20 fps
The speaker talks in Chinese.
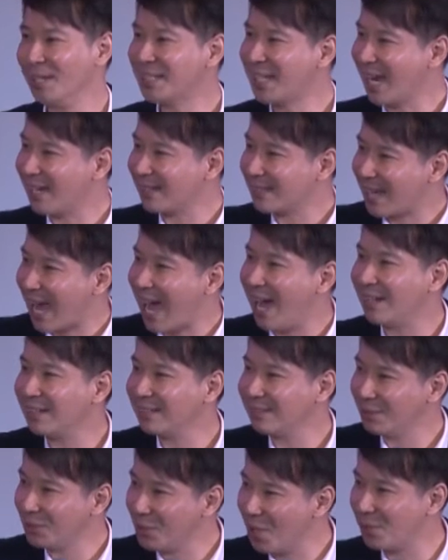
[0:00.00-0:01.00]
我想
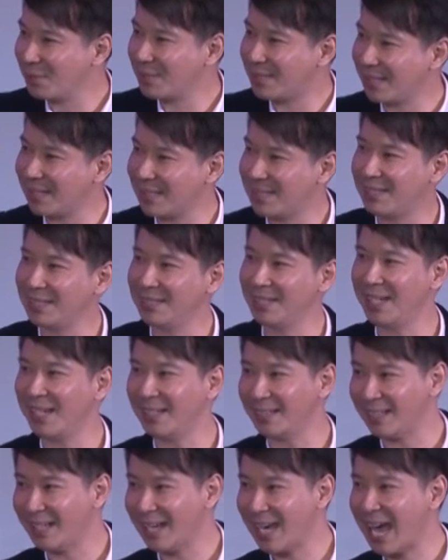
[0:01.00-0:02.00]
常用这个字
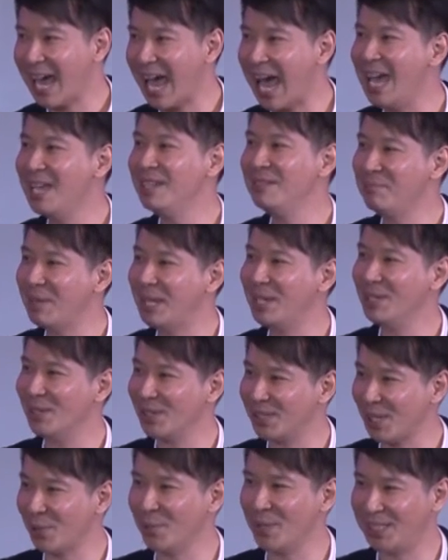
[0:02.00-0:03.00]
眼，还没
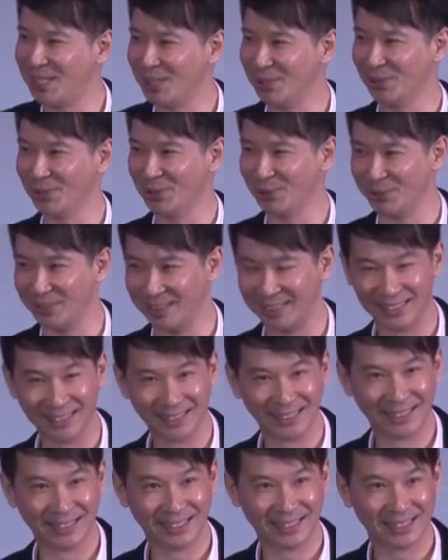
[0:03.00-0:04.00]
有成为基督徒的。
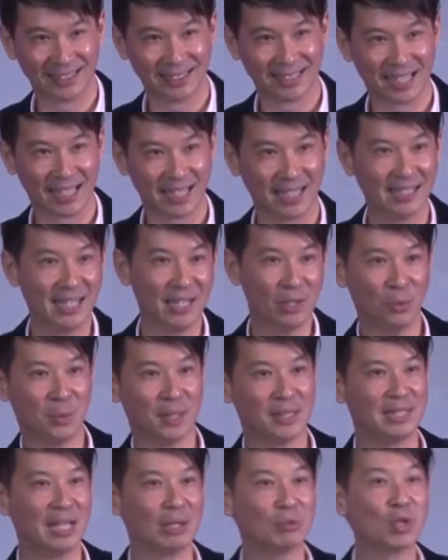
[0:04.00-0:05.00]

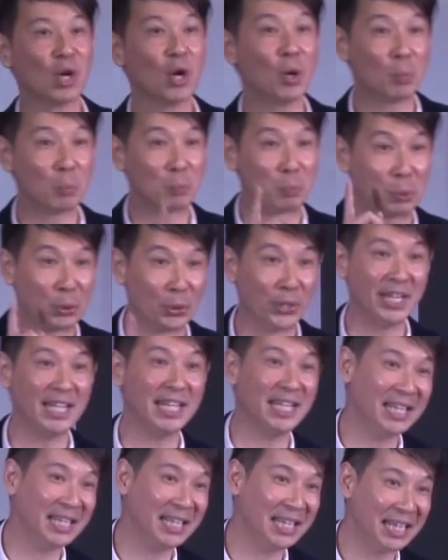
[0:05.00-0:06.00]
英文叫做
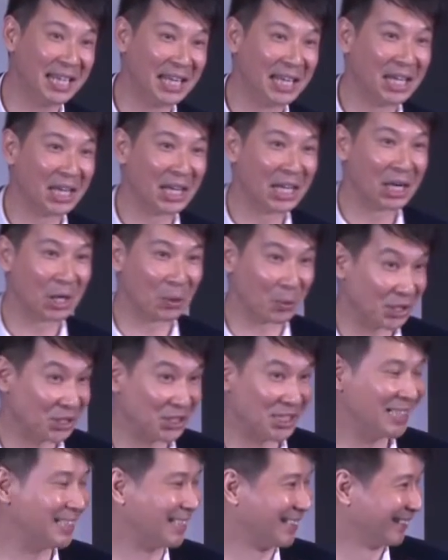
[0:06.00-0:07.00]

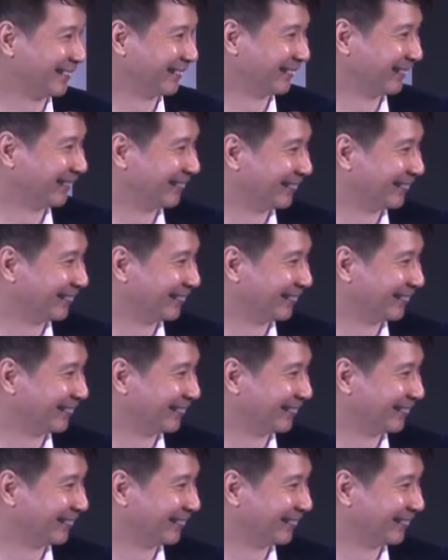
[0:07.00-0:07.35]
pre-Christian，